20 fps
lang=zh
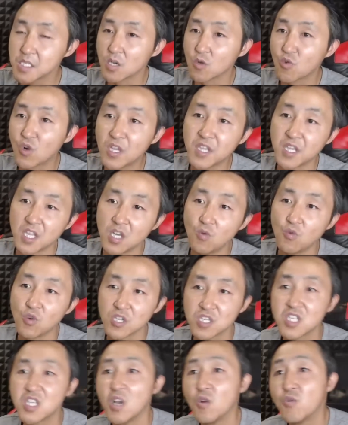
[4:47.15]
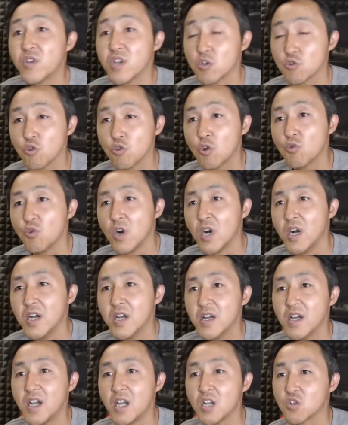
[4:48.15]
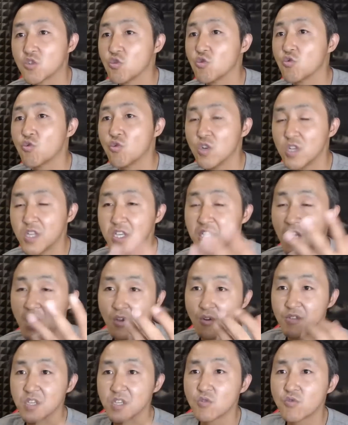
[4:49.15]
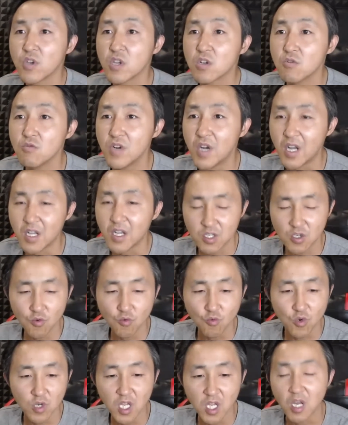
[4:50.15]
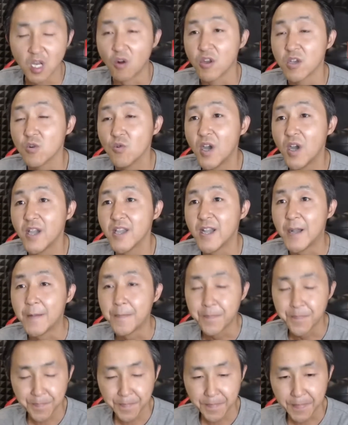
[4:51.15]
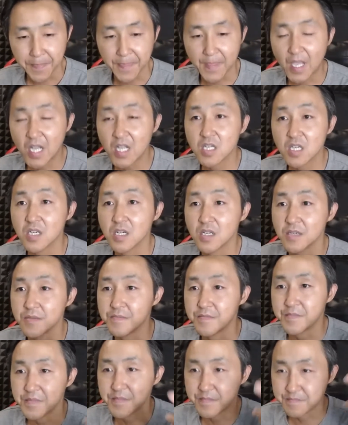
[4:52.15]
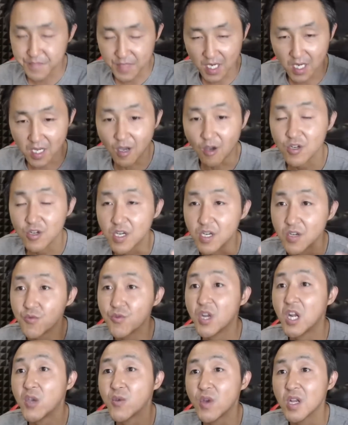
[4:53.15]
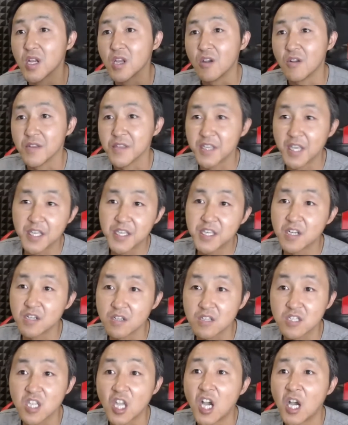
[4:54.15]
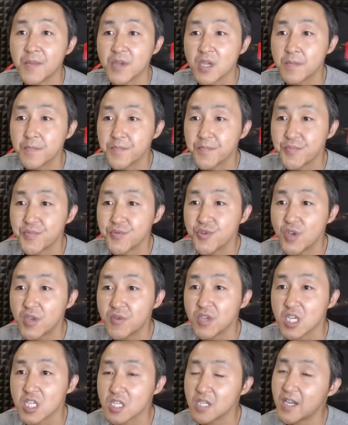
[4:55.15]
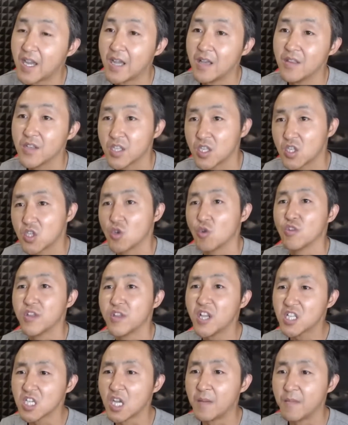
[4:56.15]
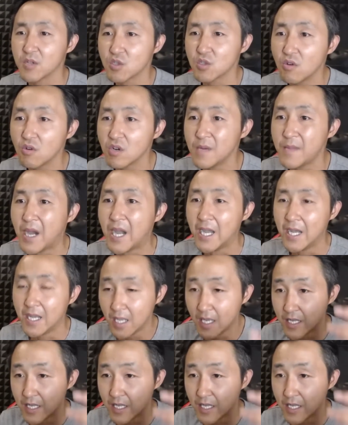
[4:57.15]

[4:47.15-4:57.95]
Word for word: 的观点呢，我之前我也说过啊，中国的养老金亏空啊，中国的老龄化呀，你看这个。老人越来越老，年轻人躺平，不愿意生孩子，韭菜长不动了吗？